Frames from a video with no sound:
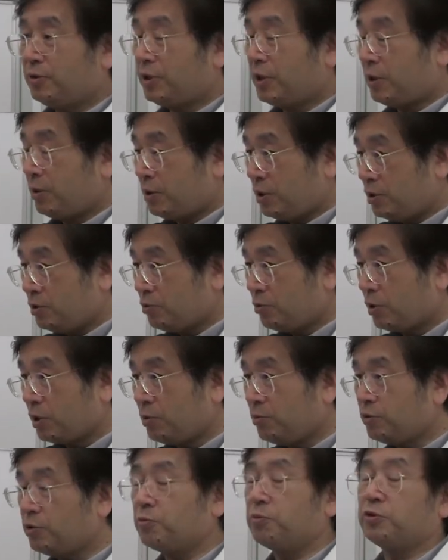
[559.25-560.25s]
で臨床
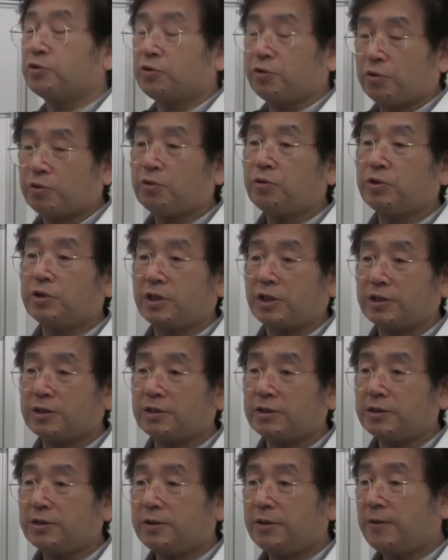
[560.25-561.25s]
的に見るともうその通りなん
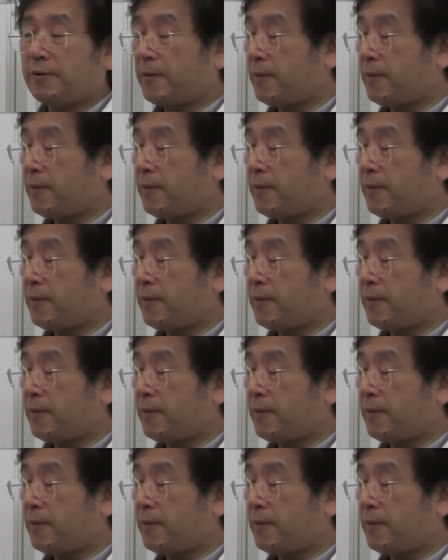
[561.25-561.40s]
です